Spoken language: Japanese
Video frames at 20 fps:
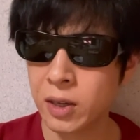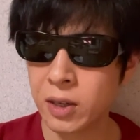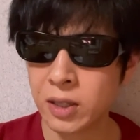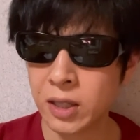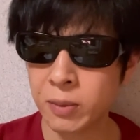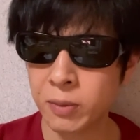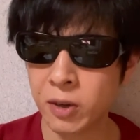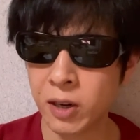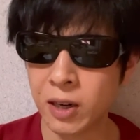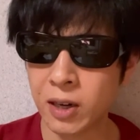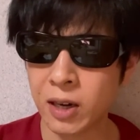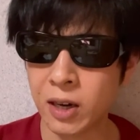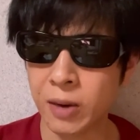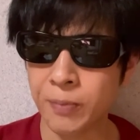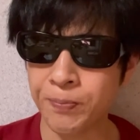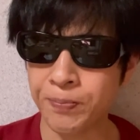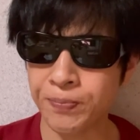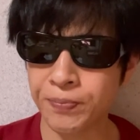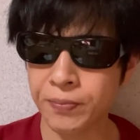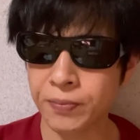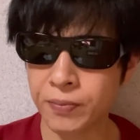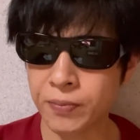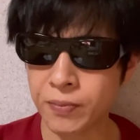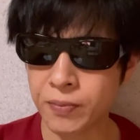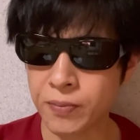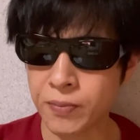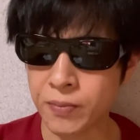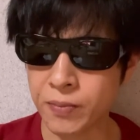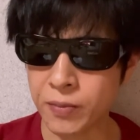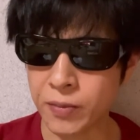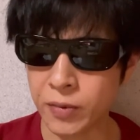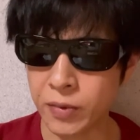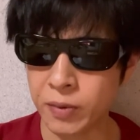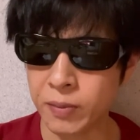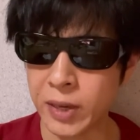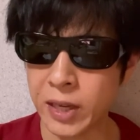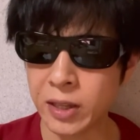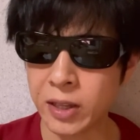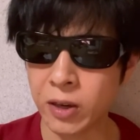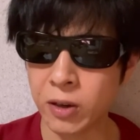でもなんか、
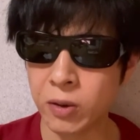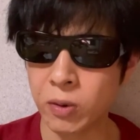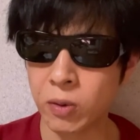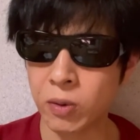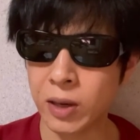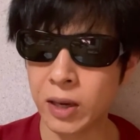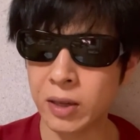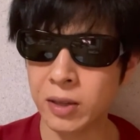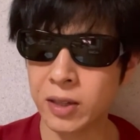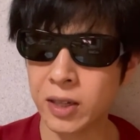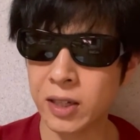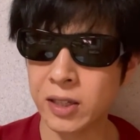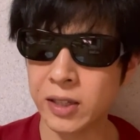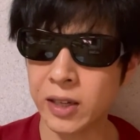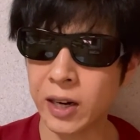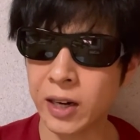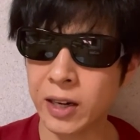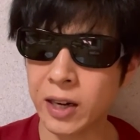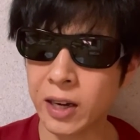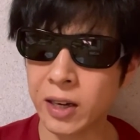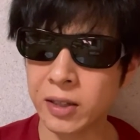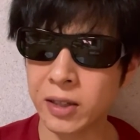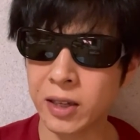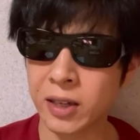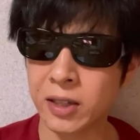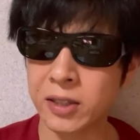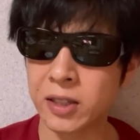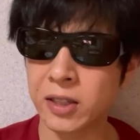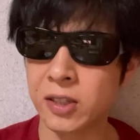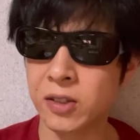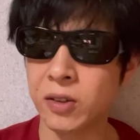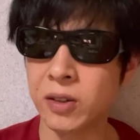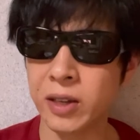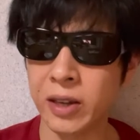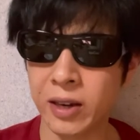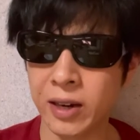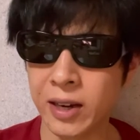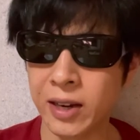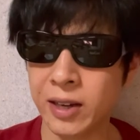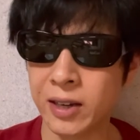メンタルの方が安定してないなって感じするんだ
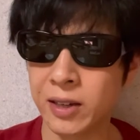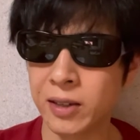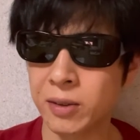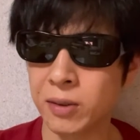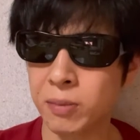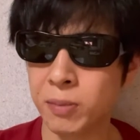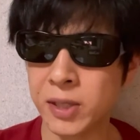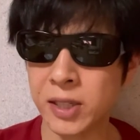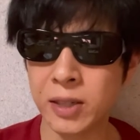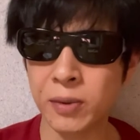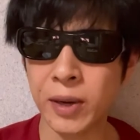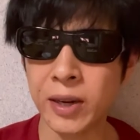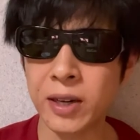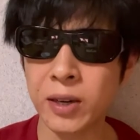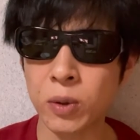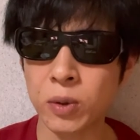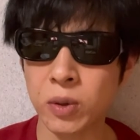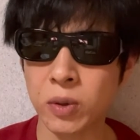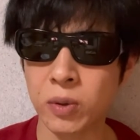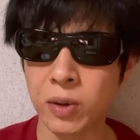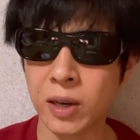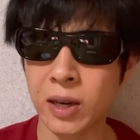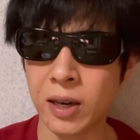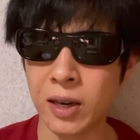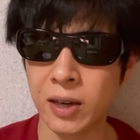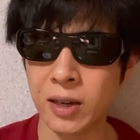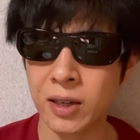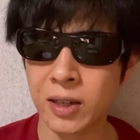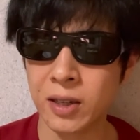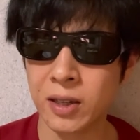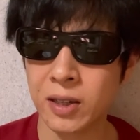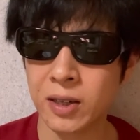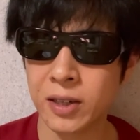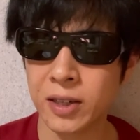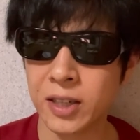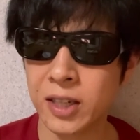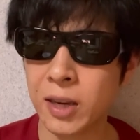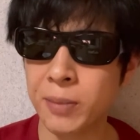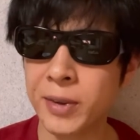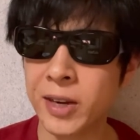よね。別に悪いこととか、
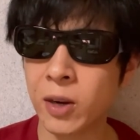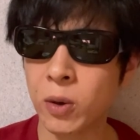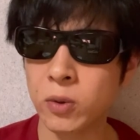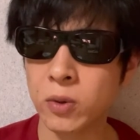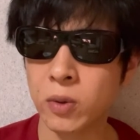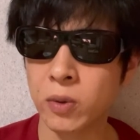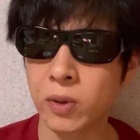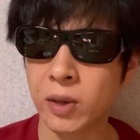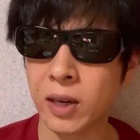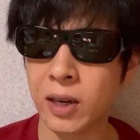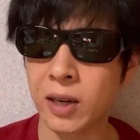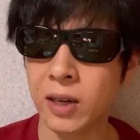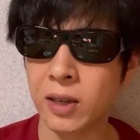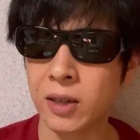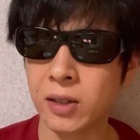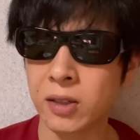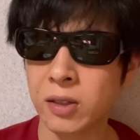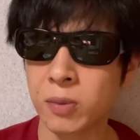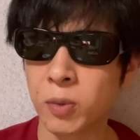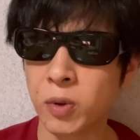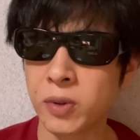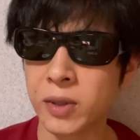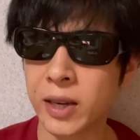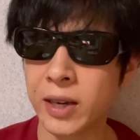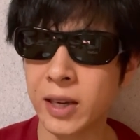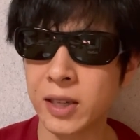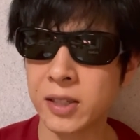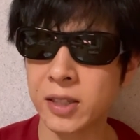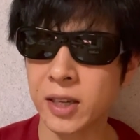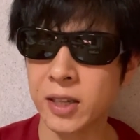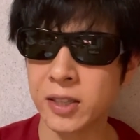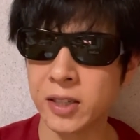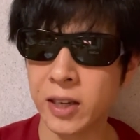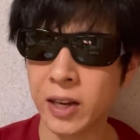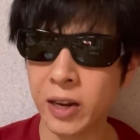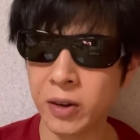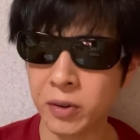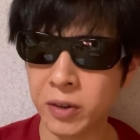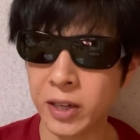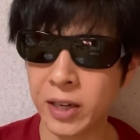嫌味なこととか、問題発言してな
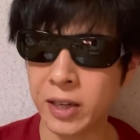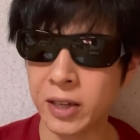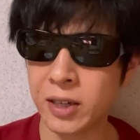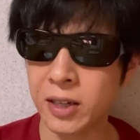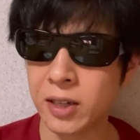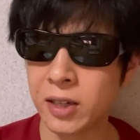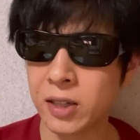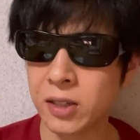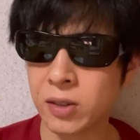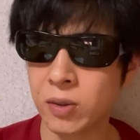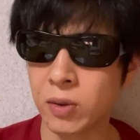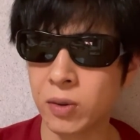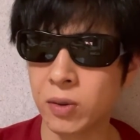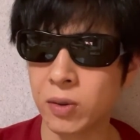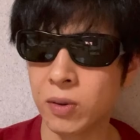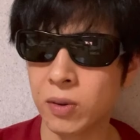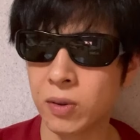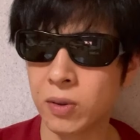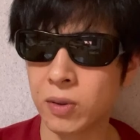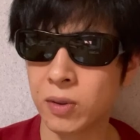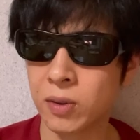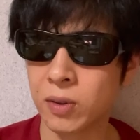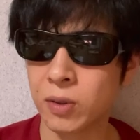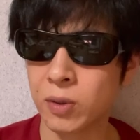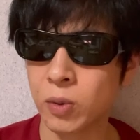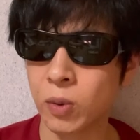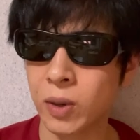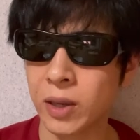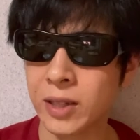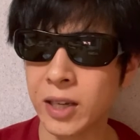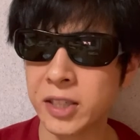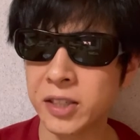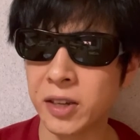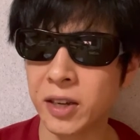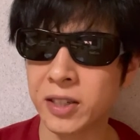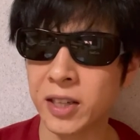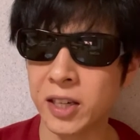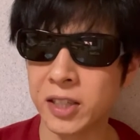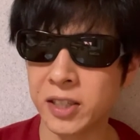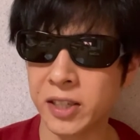いのに、その、動画出しては
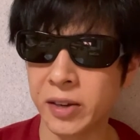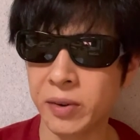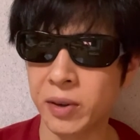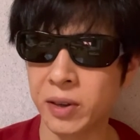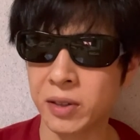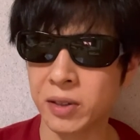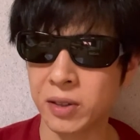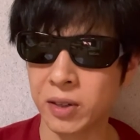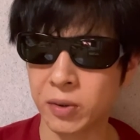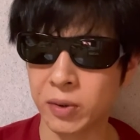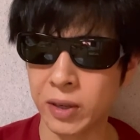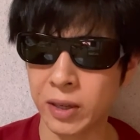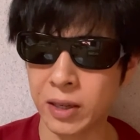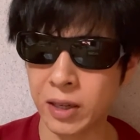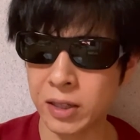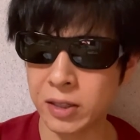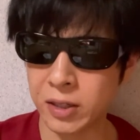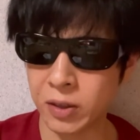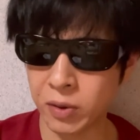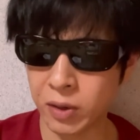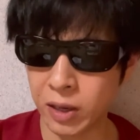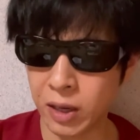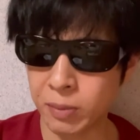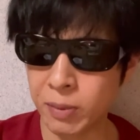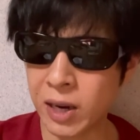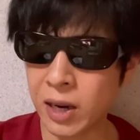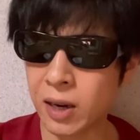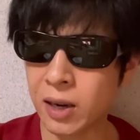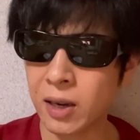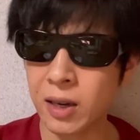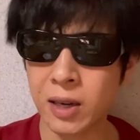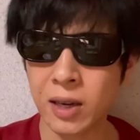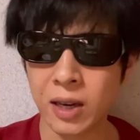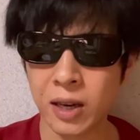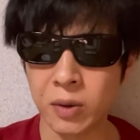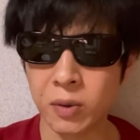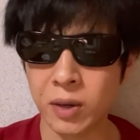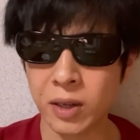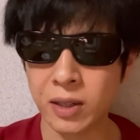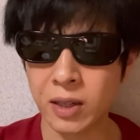消しては繰り返してるから、まあ、あ
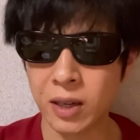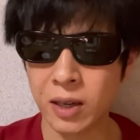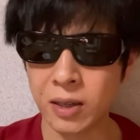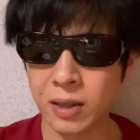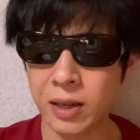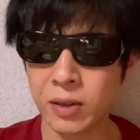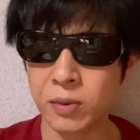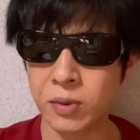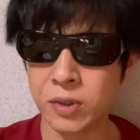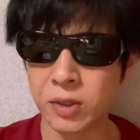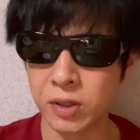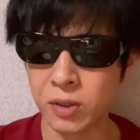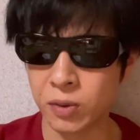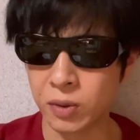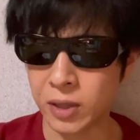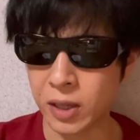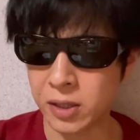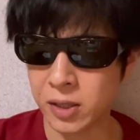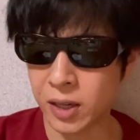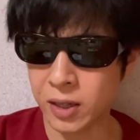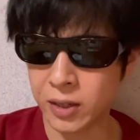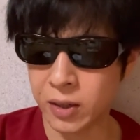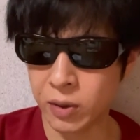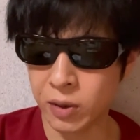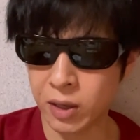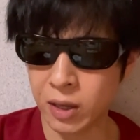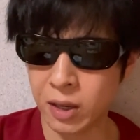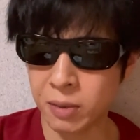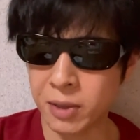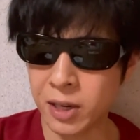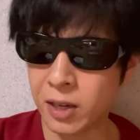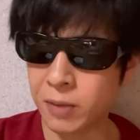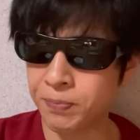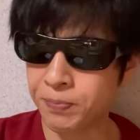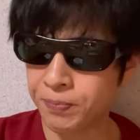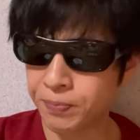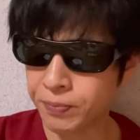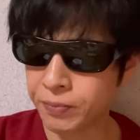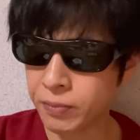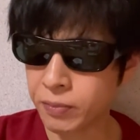の方はね、うつを携えてるから、まあ、
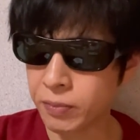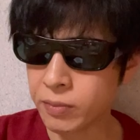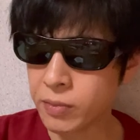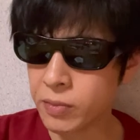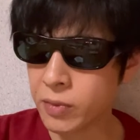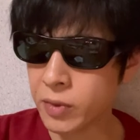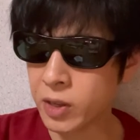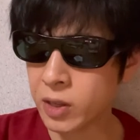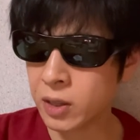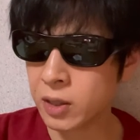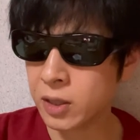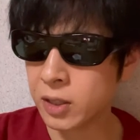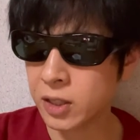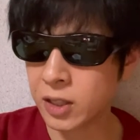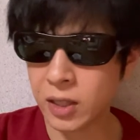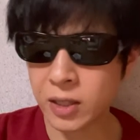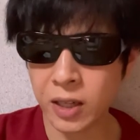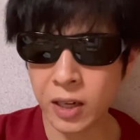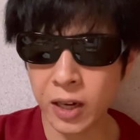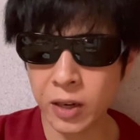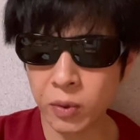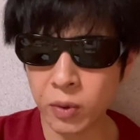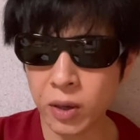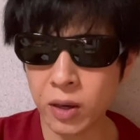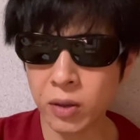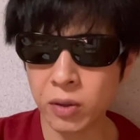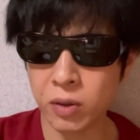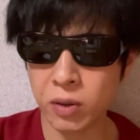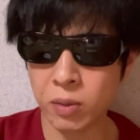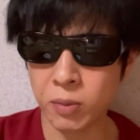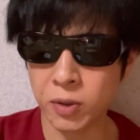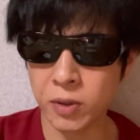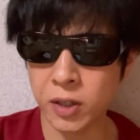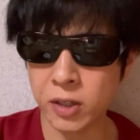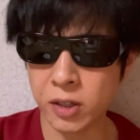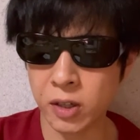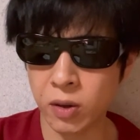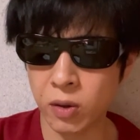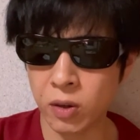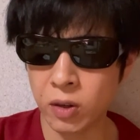仕方ないのかなって思うんです
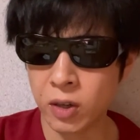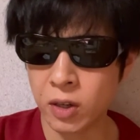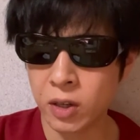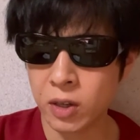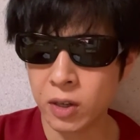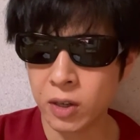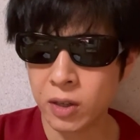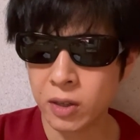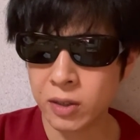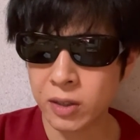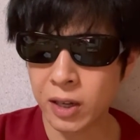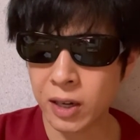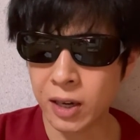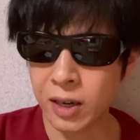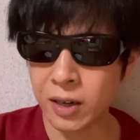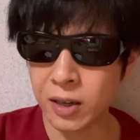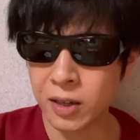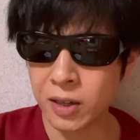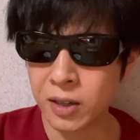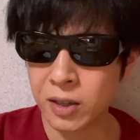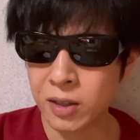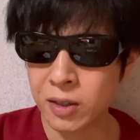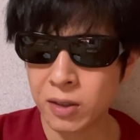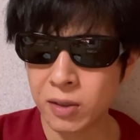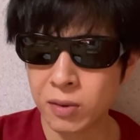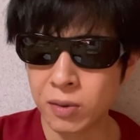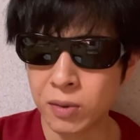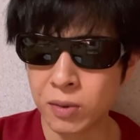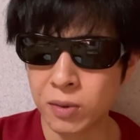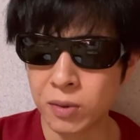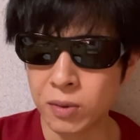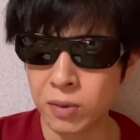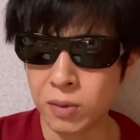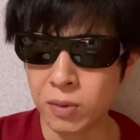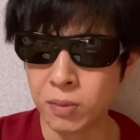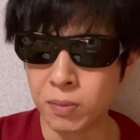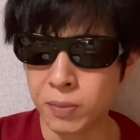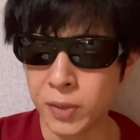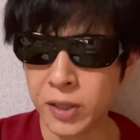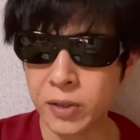けど、ただ、う
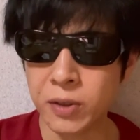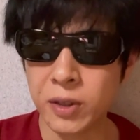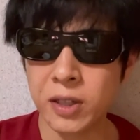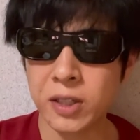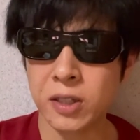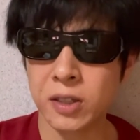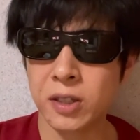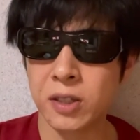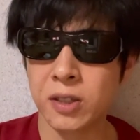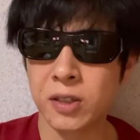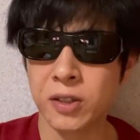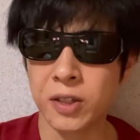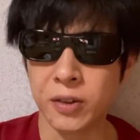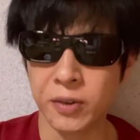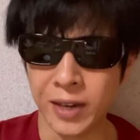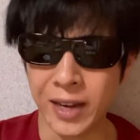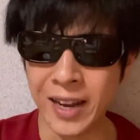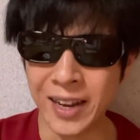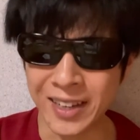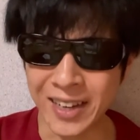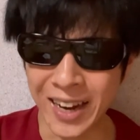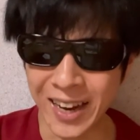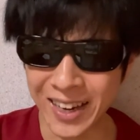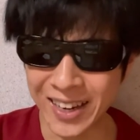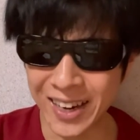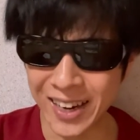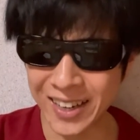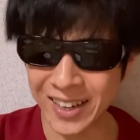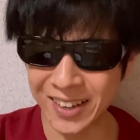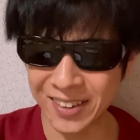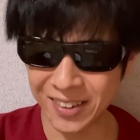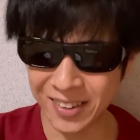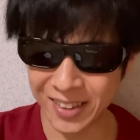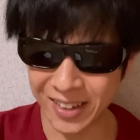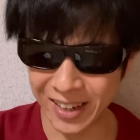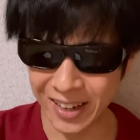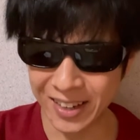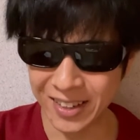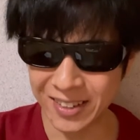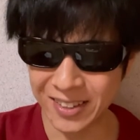ん、びっくりするよね。海外にいるって
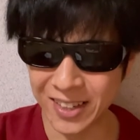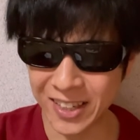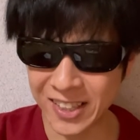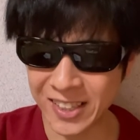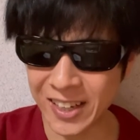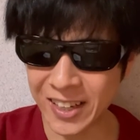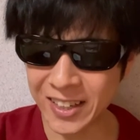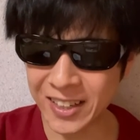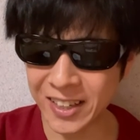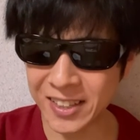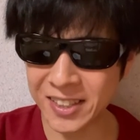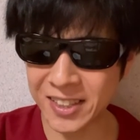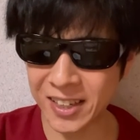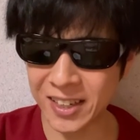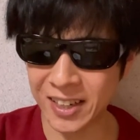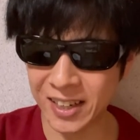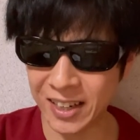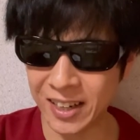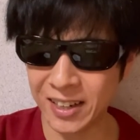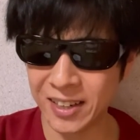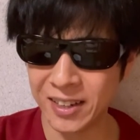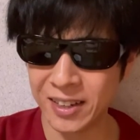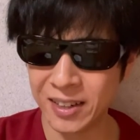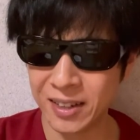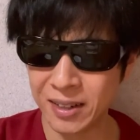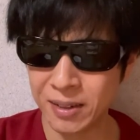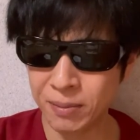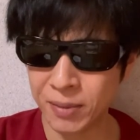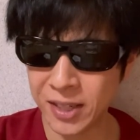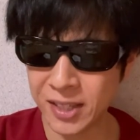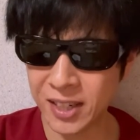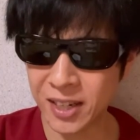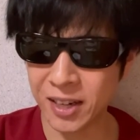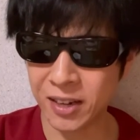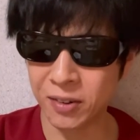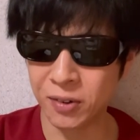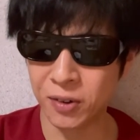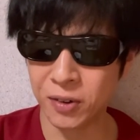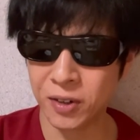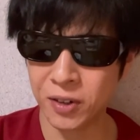ね、西成たっちゃんがね、まさか
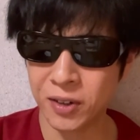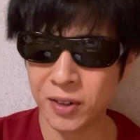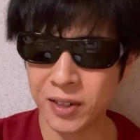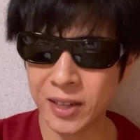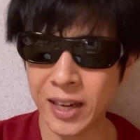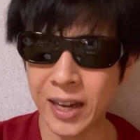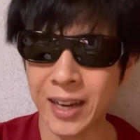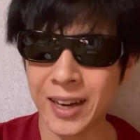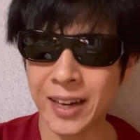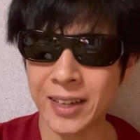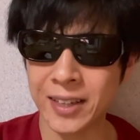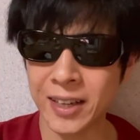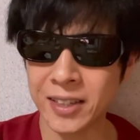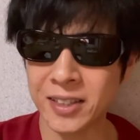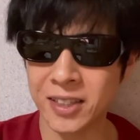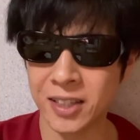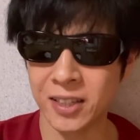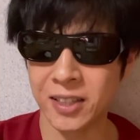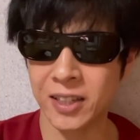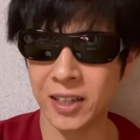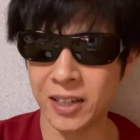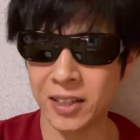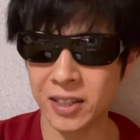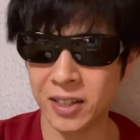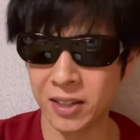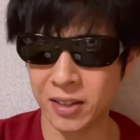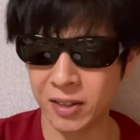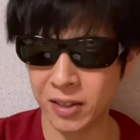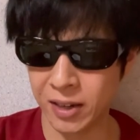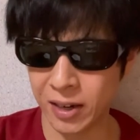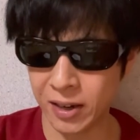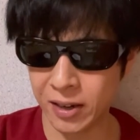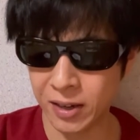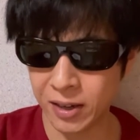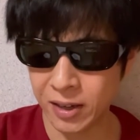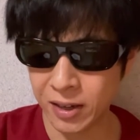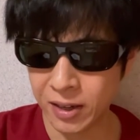の海外たっちゃんだったってね。